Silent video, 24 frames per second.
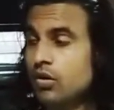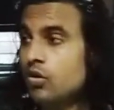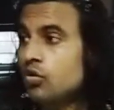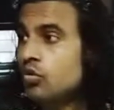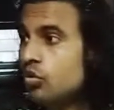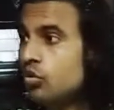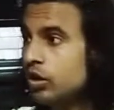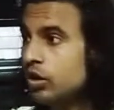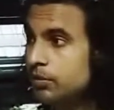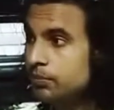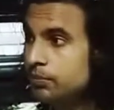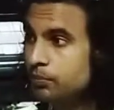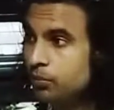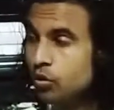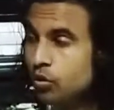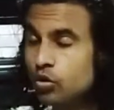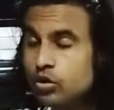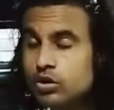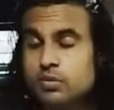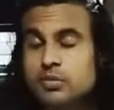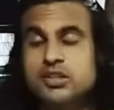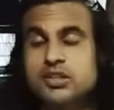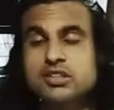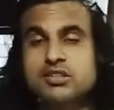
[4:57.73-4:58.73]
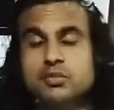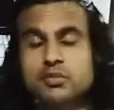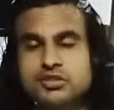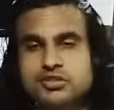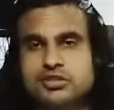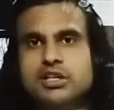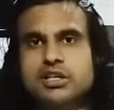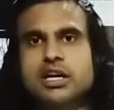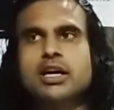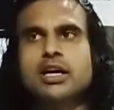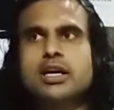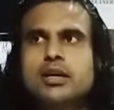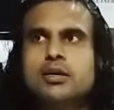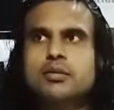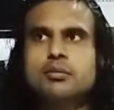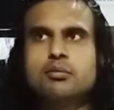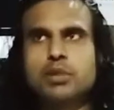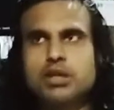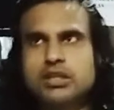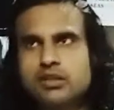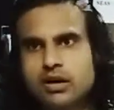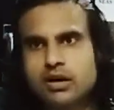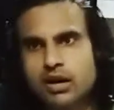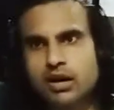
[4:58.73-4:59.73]
कोई पोर्ट में समस्या है
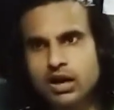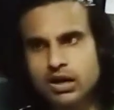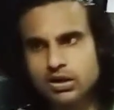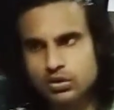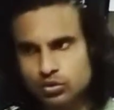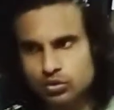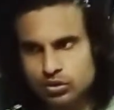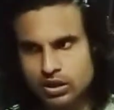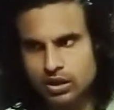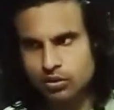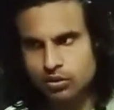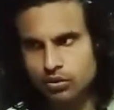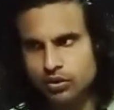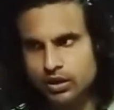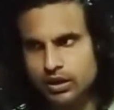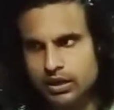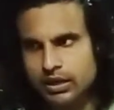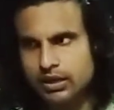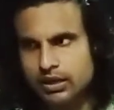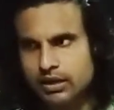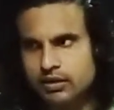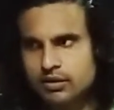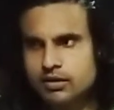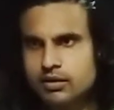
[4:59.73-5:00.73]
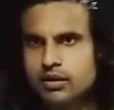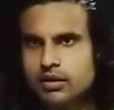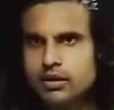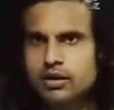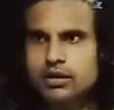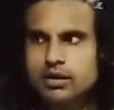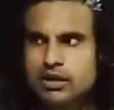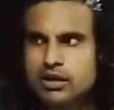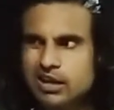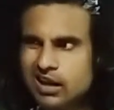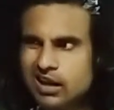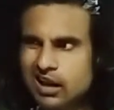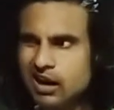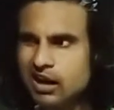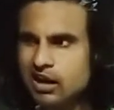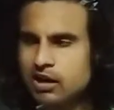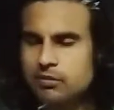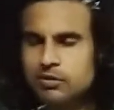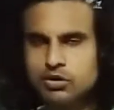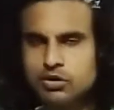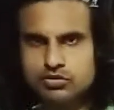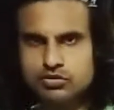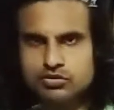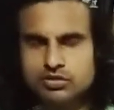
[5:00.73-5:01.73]
बंदरगाह टूटा हुआ है किनारे
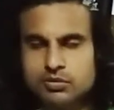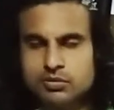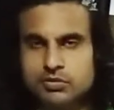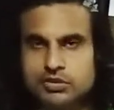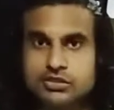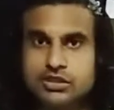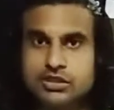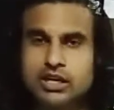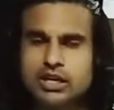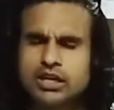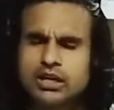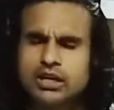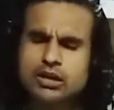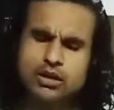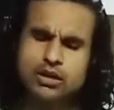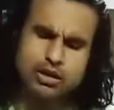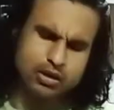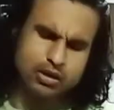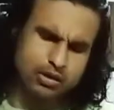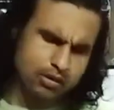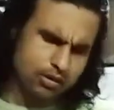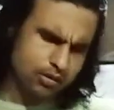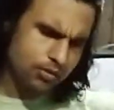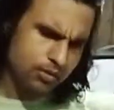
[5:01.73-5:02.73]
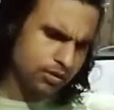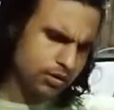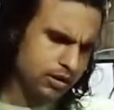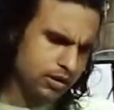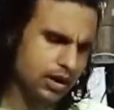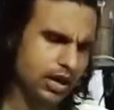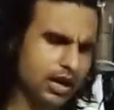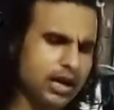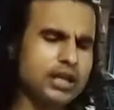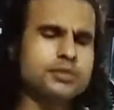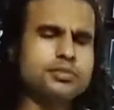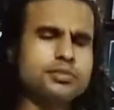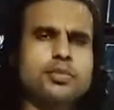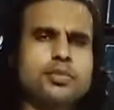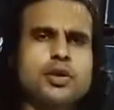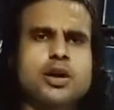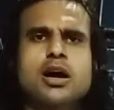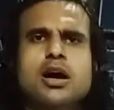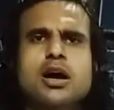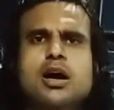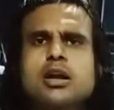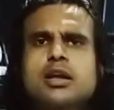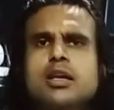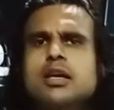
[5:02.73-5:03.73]
में कुछ समस्या है नाना
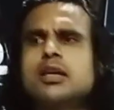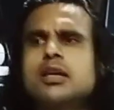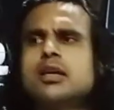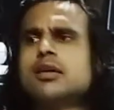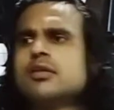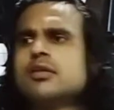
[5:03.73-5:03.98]
प्रकार की